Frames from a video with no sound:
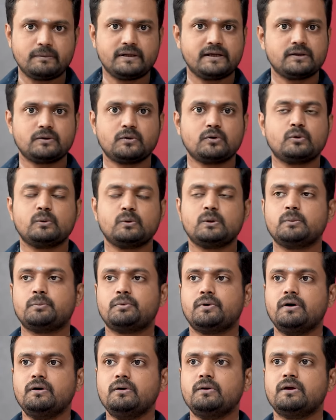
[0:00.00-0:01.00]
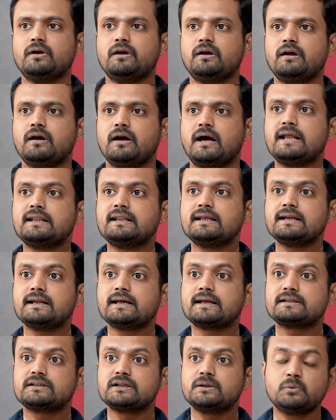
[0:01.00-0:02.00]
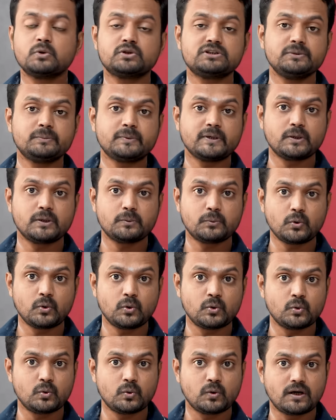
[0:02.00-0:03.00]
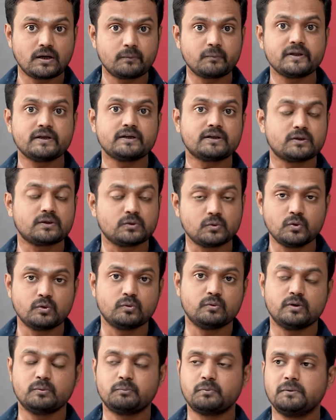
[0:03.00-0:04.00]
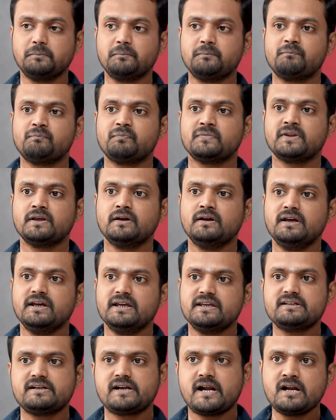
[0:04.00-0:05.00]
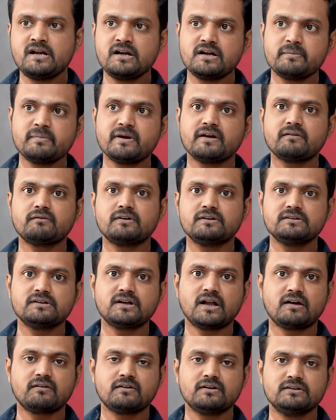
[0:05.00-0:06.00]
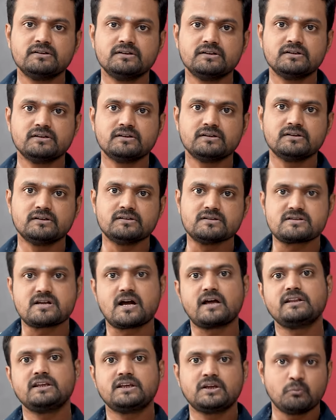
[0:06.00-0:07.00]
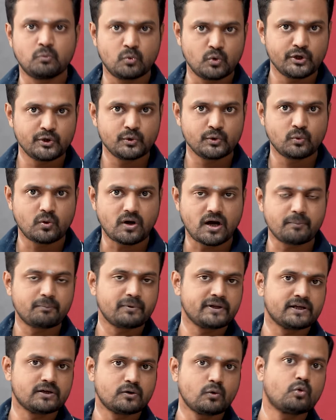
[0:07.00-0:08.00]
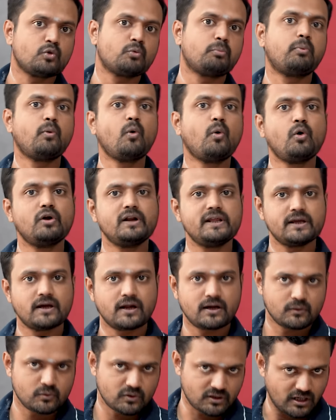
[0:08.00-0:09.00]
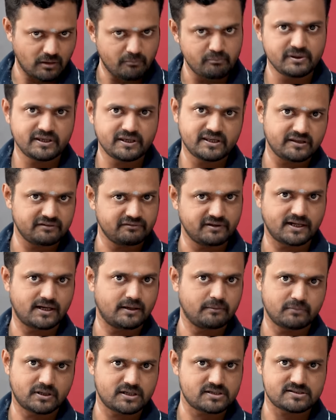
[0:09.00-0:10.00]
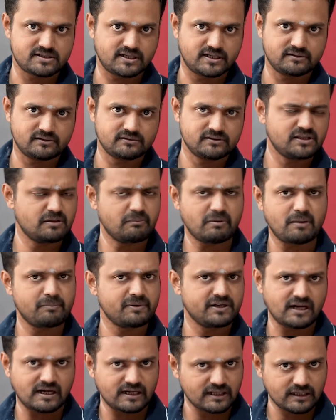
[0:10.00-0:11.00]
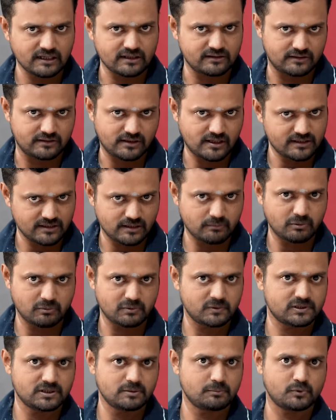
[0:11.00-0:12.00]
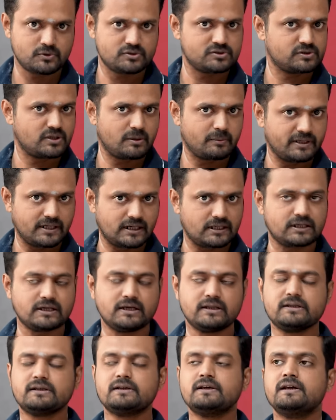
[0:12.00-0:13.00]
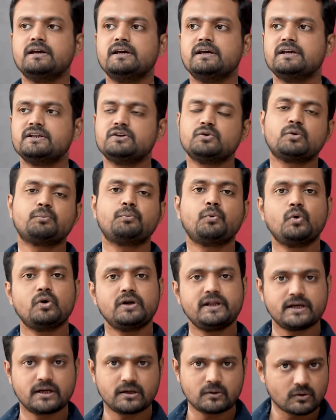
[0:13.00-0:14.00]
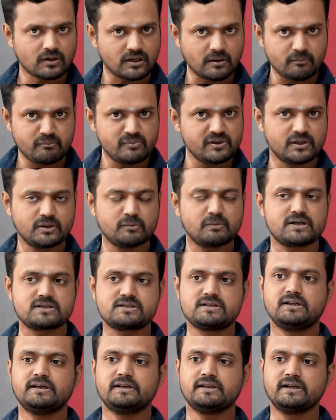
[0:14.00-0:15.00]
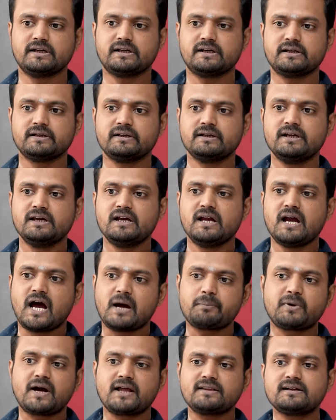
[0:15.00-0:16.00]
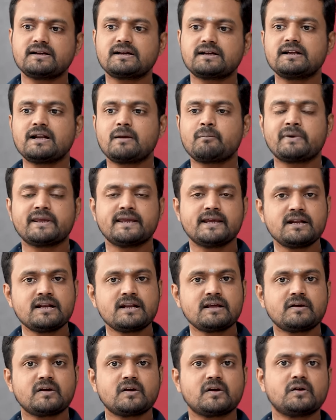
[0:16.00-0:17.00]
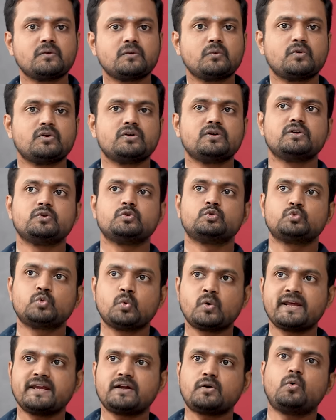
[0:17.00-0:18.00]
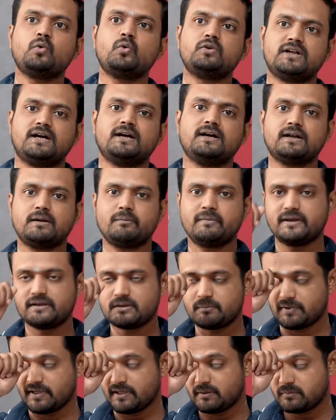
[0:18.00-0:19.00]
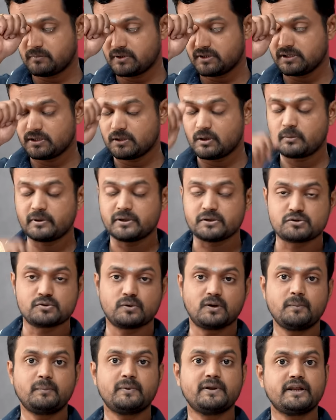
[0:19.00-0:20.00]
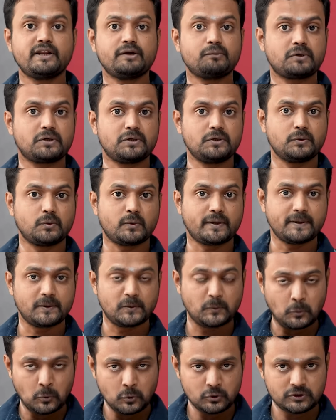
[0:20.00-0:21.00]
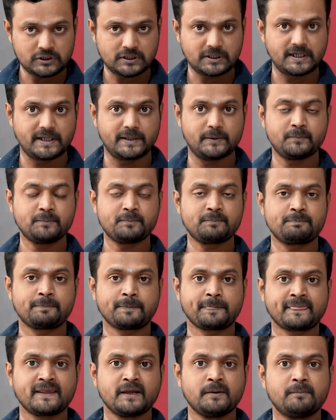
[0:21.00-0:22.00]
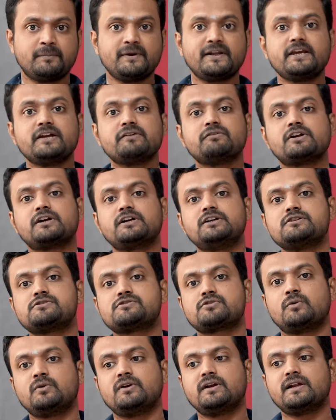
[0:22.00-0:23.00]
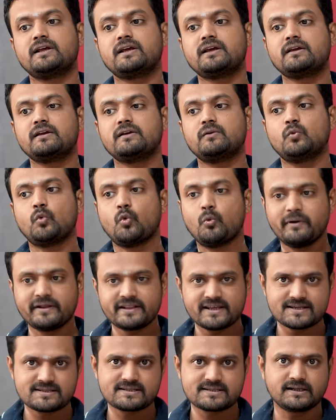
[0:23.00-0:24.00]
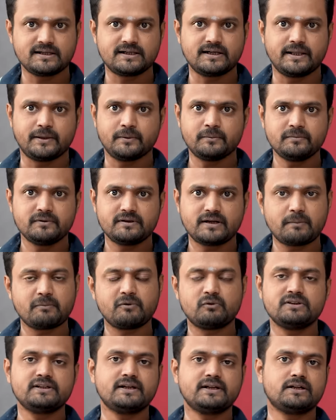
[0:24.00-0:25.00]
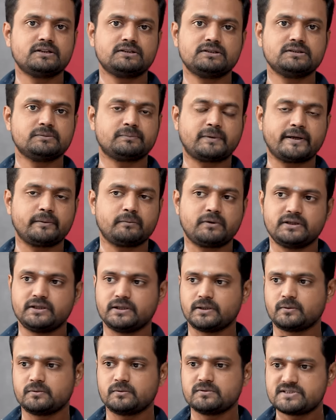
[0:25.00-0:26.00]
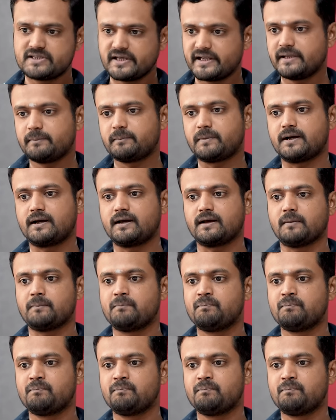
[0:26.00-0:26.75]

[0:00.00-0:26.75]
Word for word: அப்படிங்கிற ஒரு விருப்பம் அதே நேரத்தில் முக்தி பேர் போகணும் அப்படிங்கிறதுக்கு ஒரு விருப்பம் இது ரெண்டுமே வந்து நான் வந்து சாதிக்க முடியும் அப்படிங்கிற ஒரு போலியான ஒரு நம்பிக்கை வேறு மனசில் இது அப்படி நடக்காது அதை நம்ம முதல்ல புரிஞ்சுக்கணும் அப்படி நடக்காது இது ஒரு போலியான ஒரு நம்பிக்கையும் மனசில் இருக்குது அப்போ அதற்கு நம்ம என்ன ஒரு துணைக்கோளாக நம்ம எதை பயன்படுத்திக்கிறோம் அப்படின்னு சொன்னால் பெரியவர்களுடைய நூட்களையும் பெரியவர்கள் சொன்ன உபதேசங்களையும் நம்ம வந்து எடுத்து பயன்படுத்திக்கிறோம் சரிப்பா